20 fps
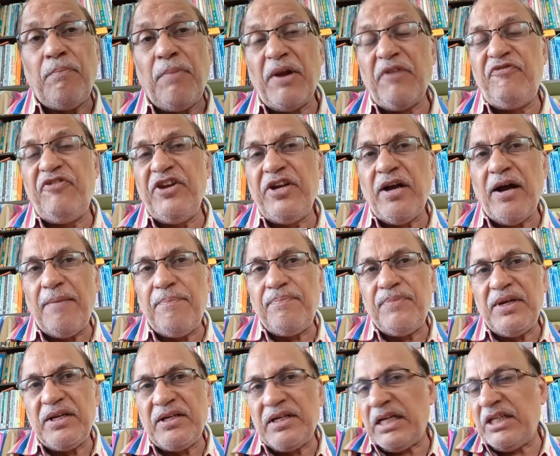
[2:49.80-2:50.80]
मर्फी का
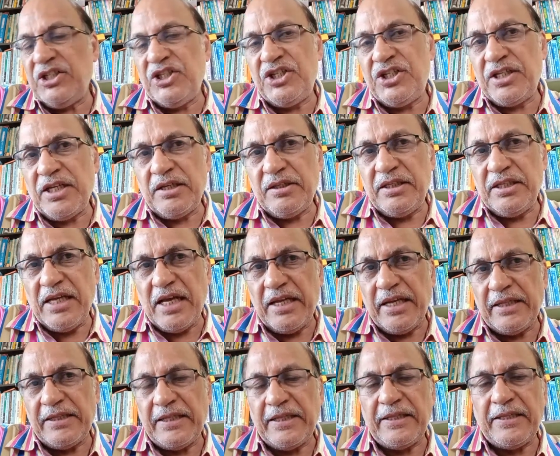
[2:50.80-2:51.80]
ट्रांजिस्टर दिया
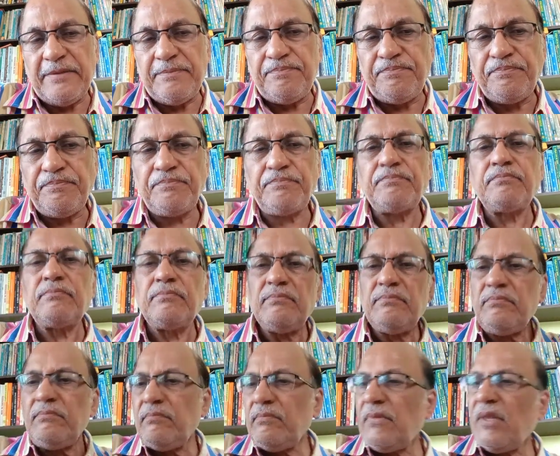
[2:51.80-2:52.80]
जाता
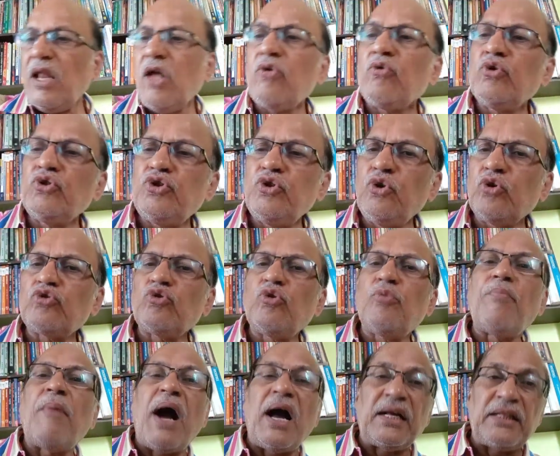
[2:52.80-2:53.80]
था कुछ लोग तो
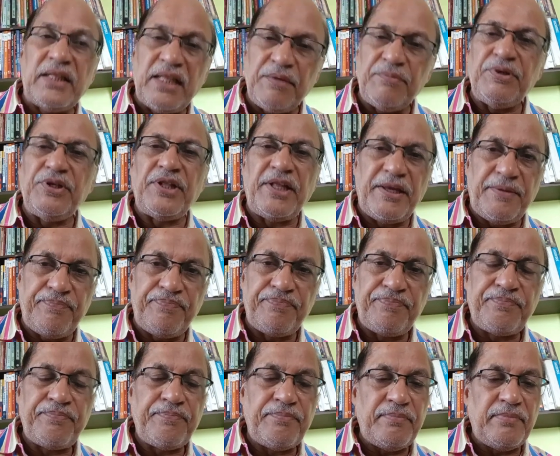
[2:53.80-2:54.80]
मांगते भी
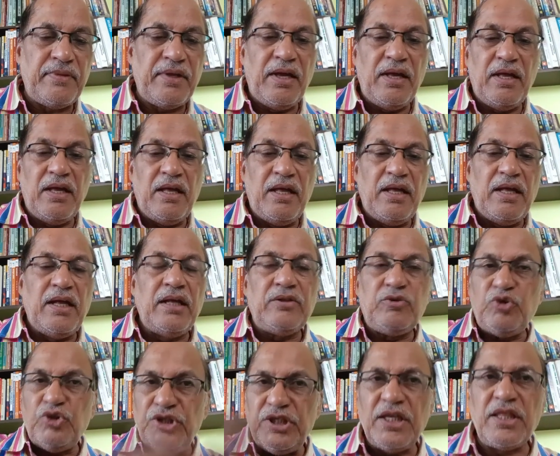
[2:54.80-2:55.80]
थे
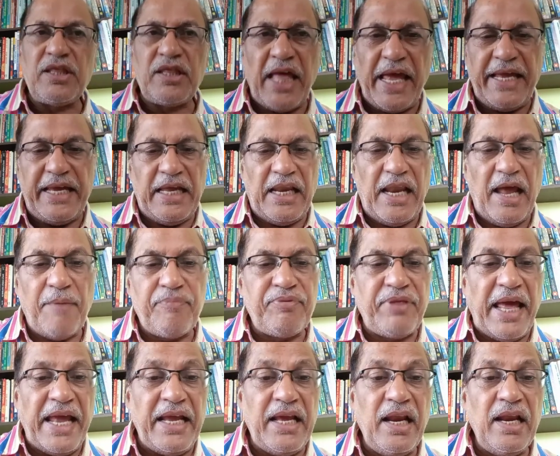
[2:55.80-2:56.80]
तो ये साइकिल अब
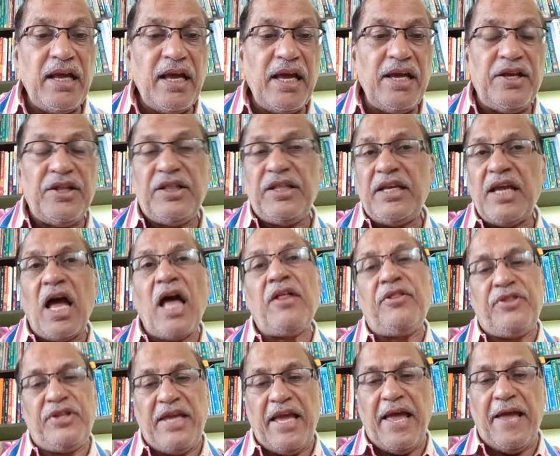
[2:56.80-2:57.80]
साइकिल का
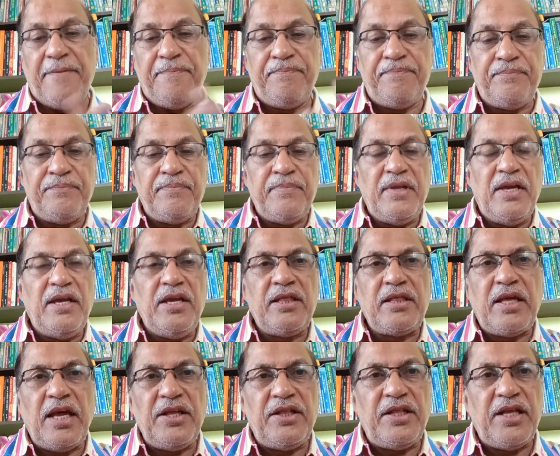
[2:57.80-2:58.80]
इतिहास क्या है
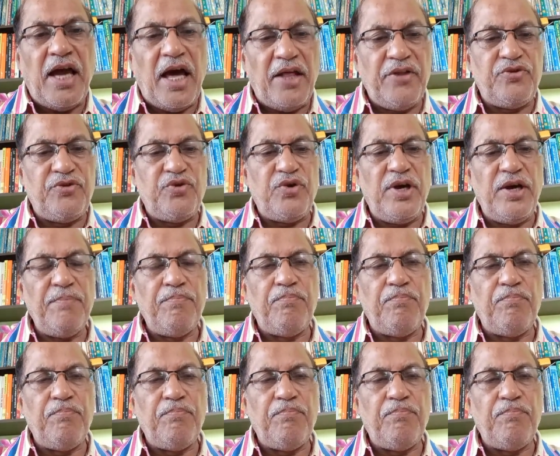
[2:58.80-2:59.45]
इसका इतिहास जो है